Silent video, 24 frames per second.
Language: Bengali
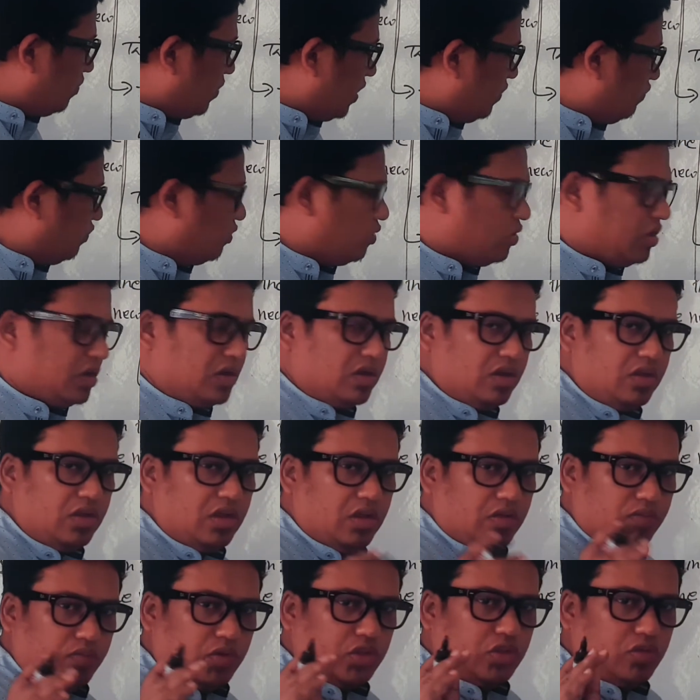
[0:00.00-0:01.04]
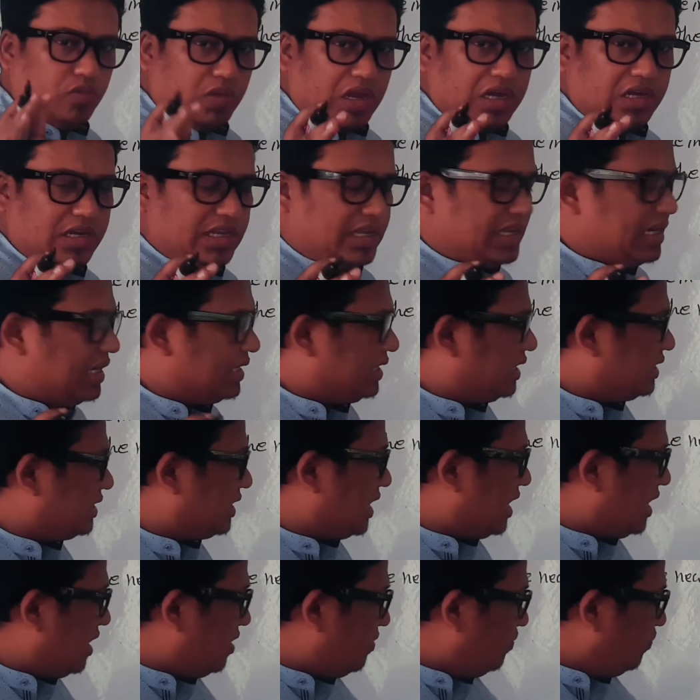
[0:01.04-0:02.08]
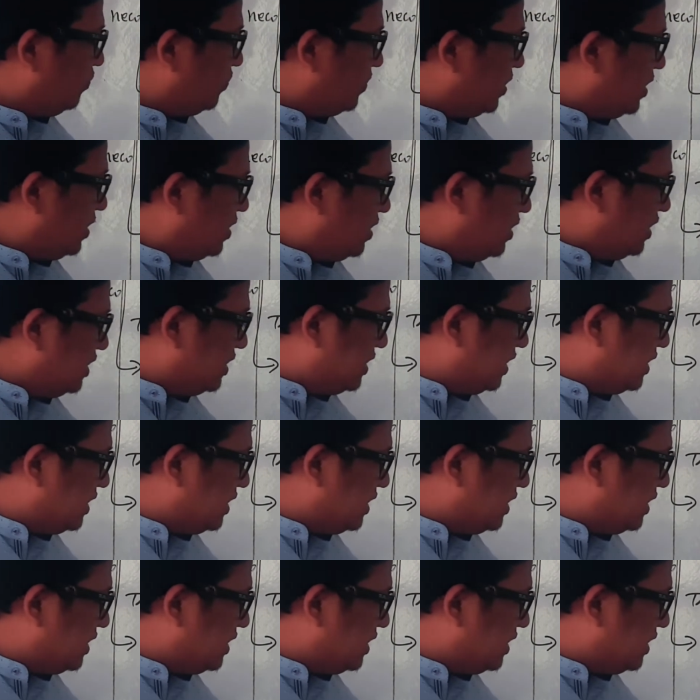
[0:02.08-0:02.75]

বাই ফোরের মতো মান ঠিক রাখতে চাই নিচে